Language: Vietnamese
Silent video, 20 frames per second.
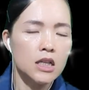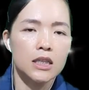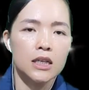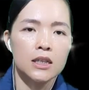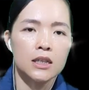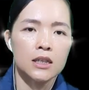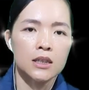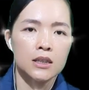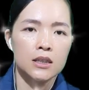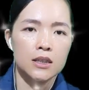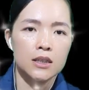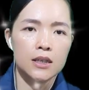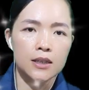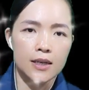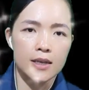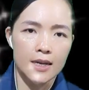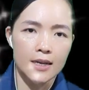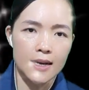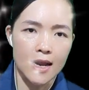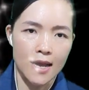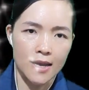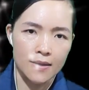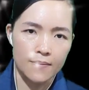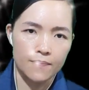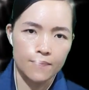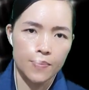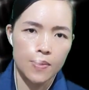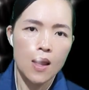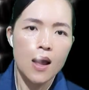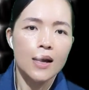Từ trước đến nay,
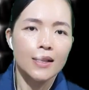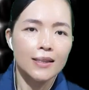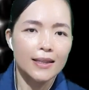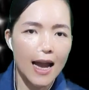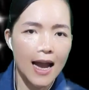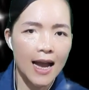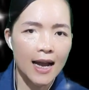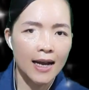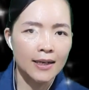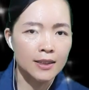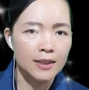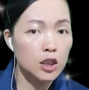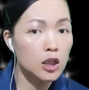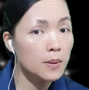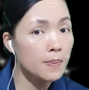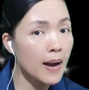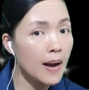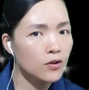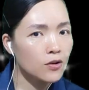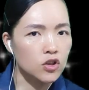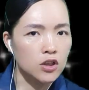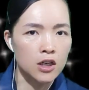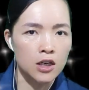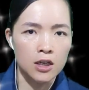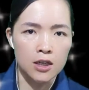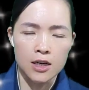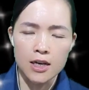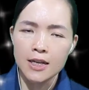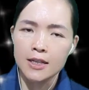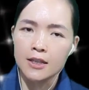Thang chưa bao giờ
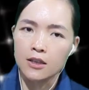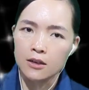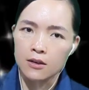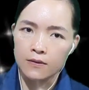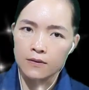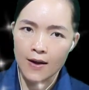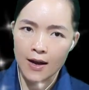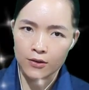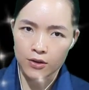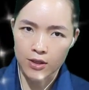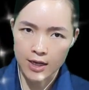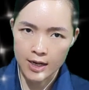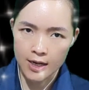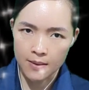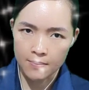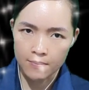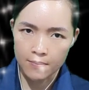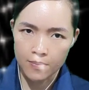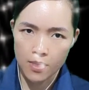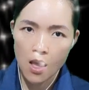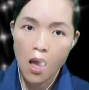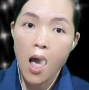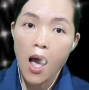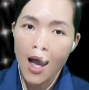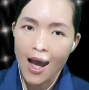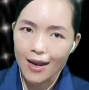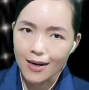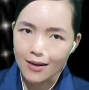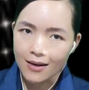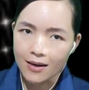tin tưởng vào Thìa.
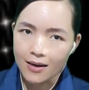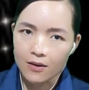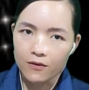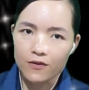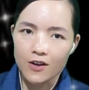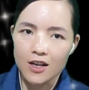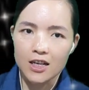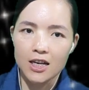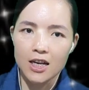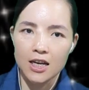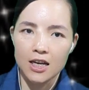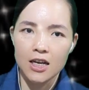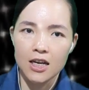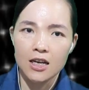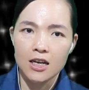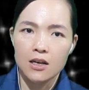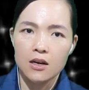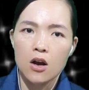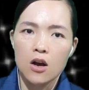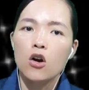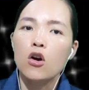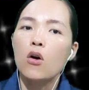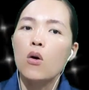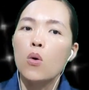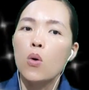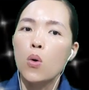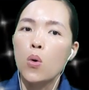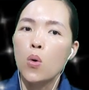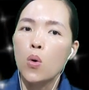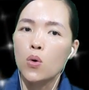Hắn vẫn nghĩ
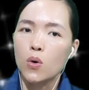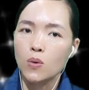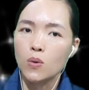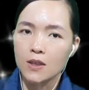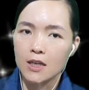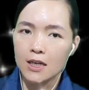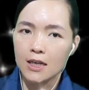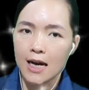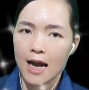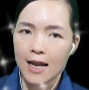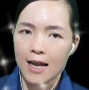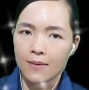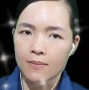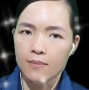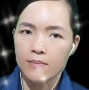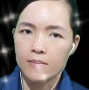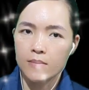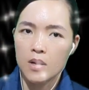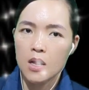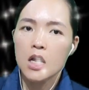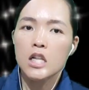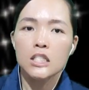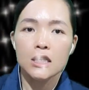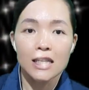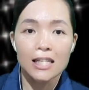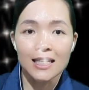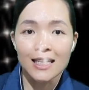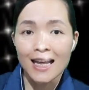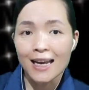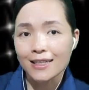cô cũng như hắn,
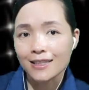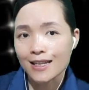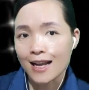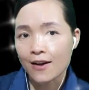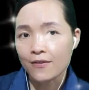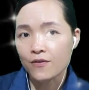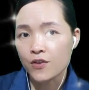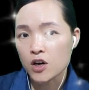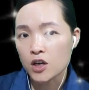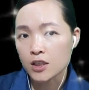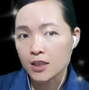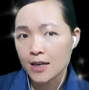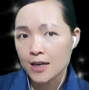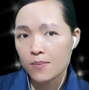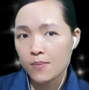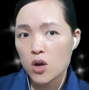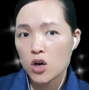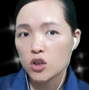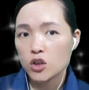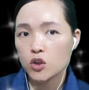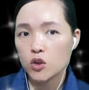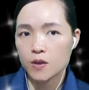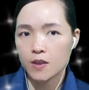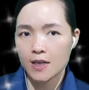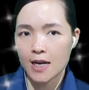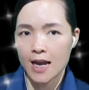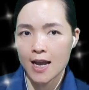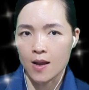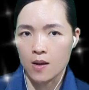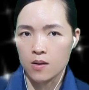chỉ đang giả vờ chăm lo cho
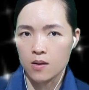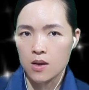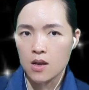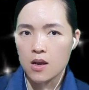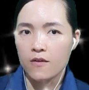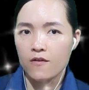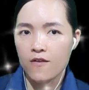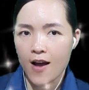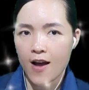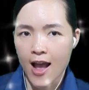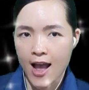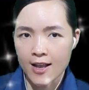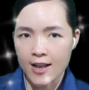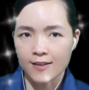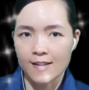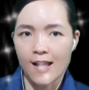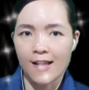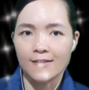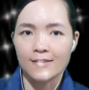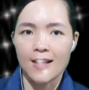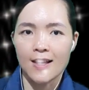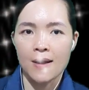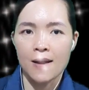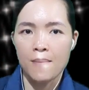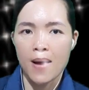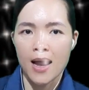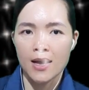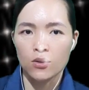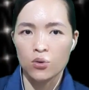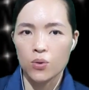cha và gia sản
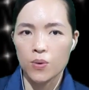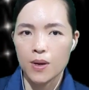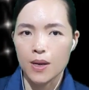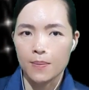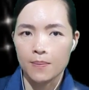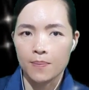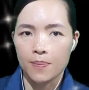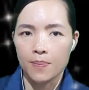mà thôi.